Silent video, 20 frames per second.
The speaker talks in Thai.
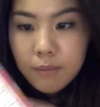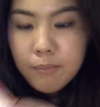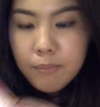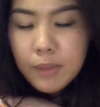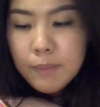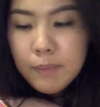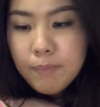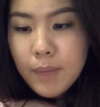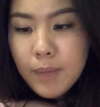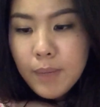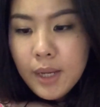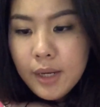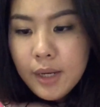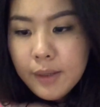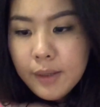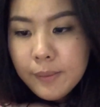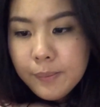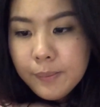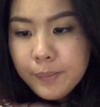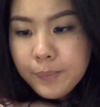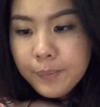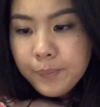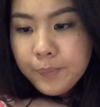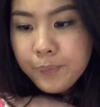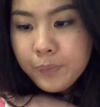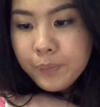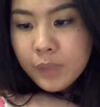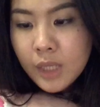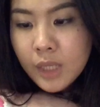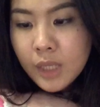มันเป็น
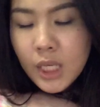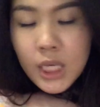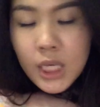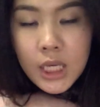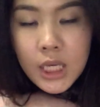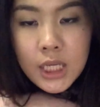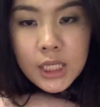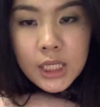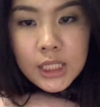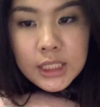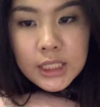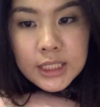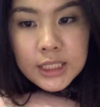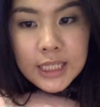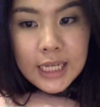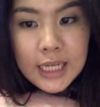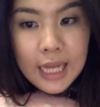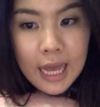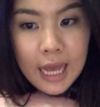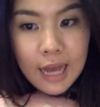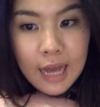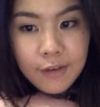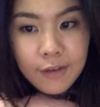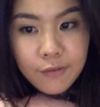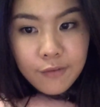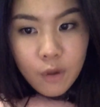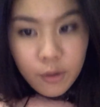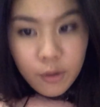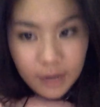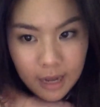ที่ล้าง
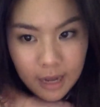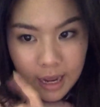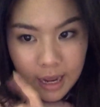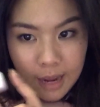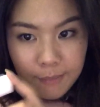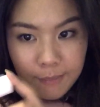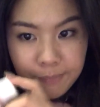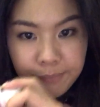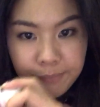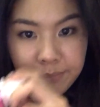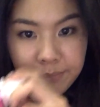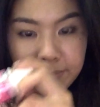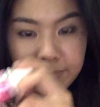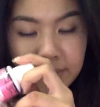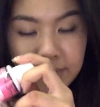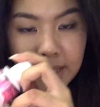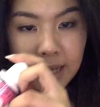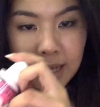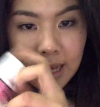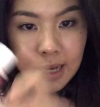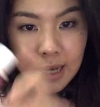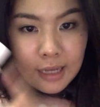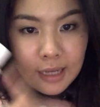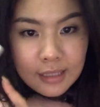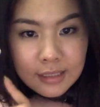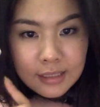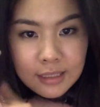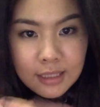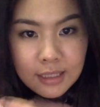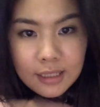ฟองน้ำนะคะ
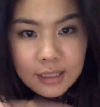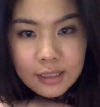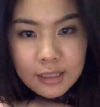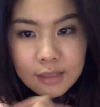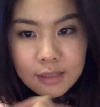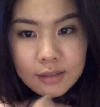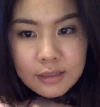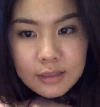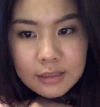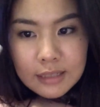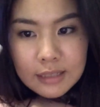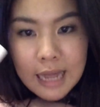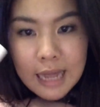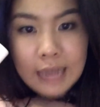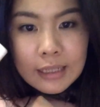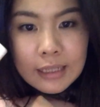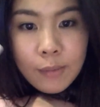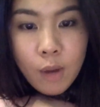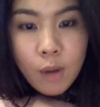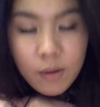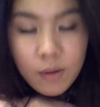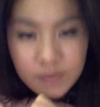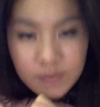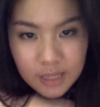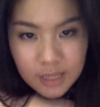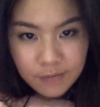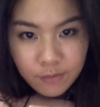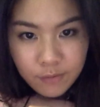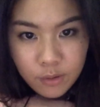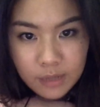ที่ล้างทำความ
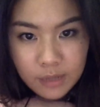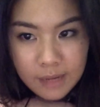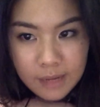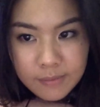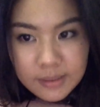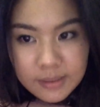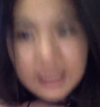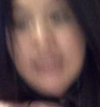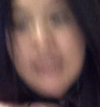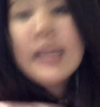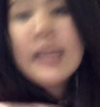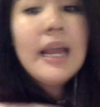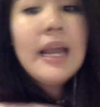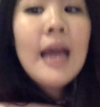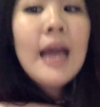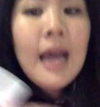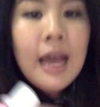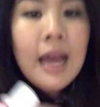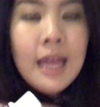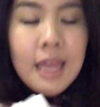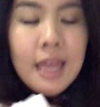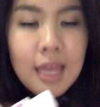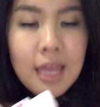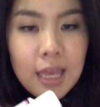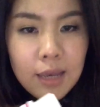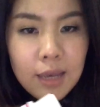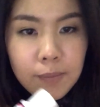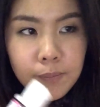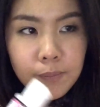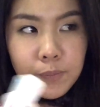อาดฟองน้ำแต่งหน้า
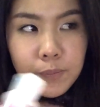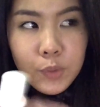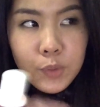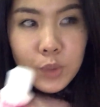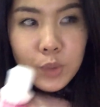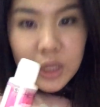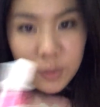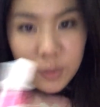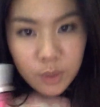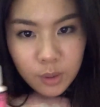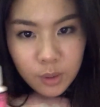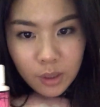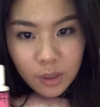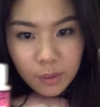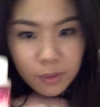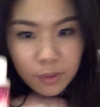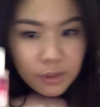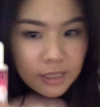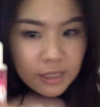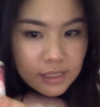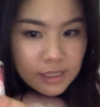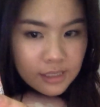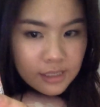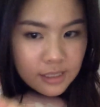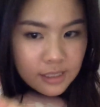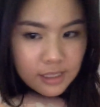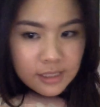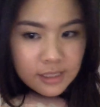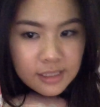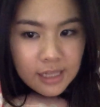ดูรีวิวแล้วอัศ
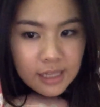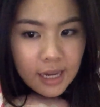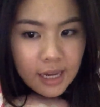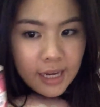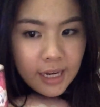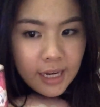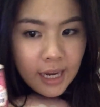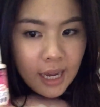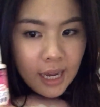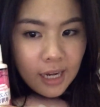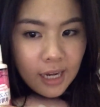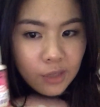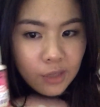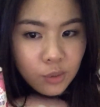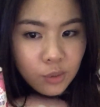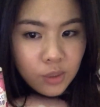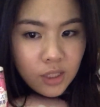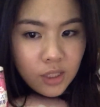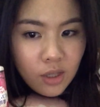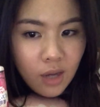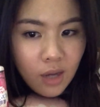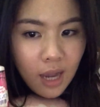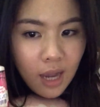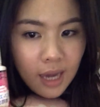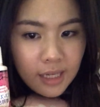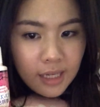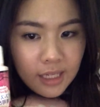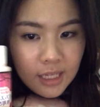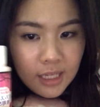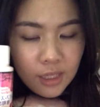จรรย์ใจค่ะแล้วตัวนี้ก็
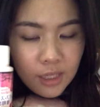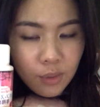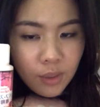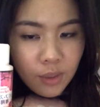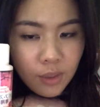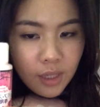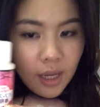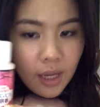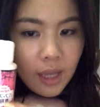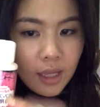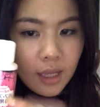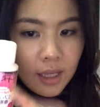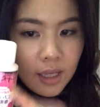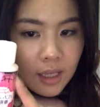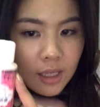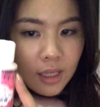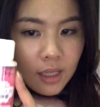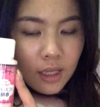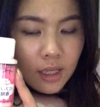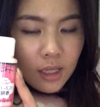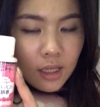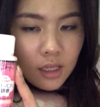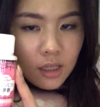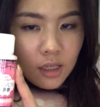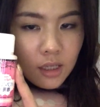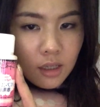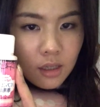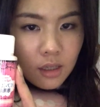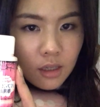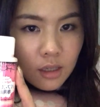ขายดีด้วยนะ
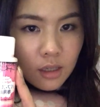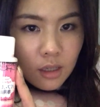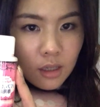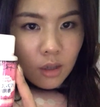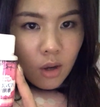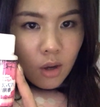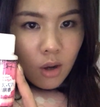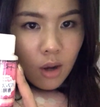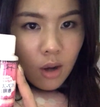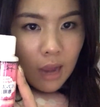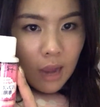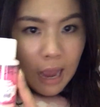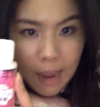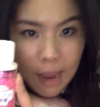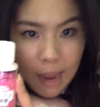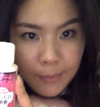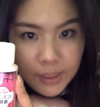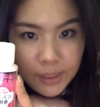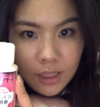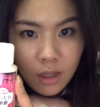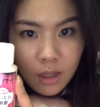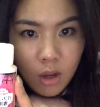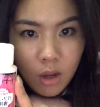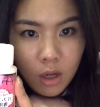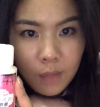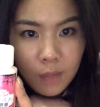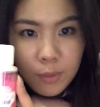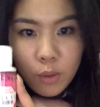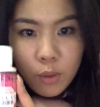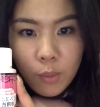แล้วก็หามาตลอ
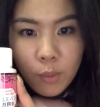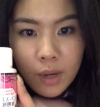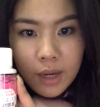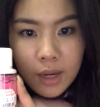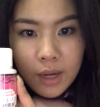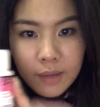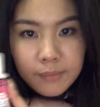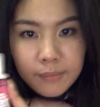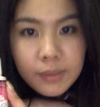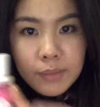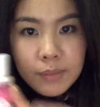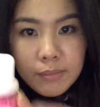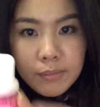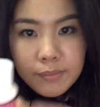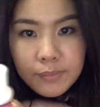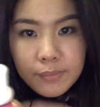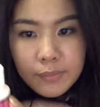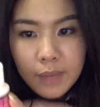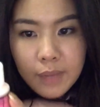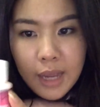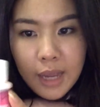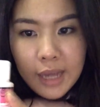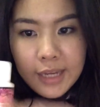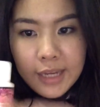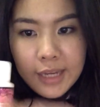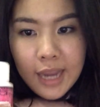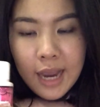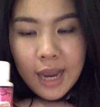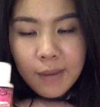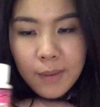ดแล้วปรากฏว่ามันหา
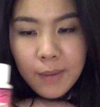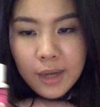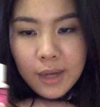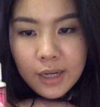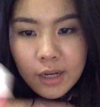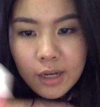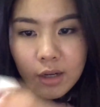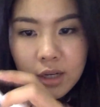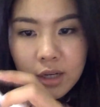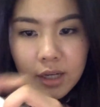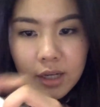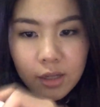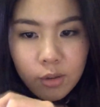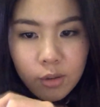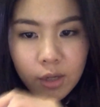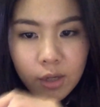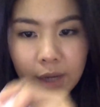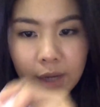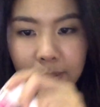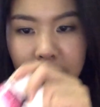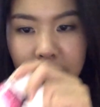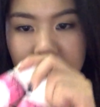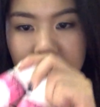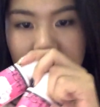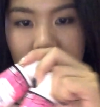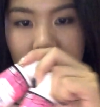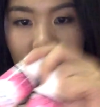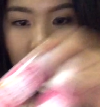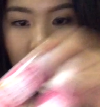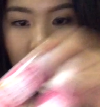ยากมากนะก็เลยโอเคพอเจอแล้ว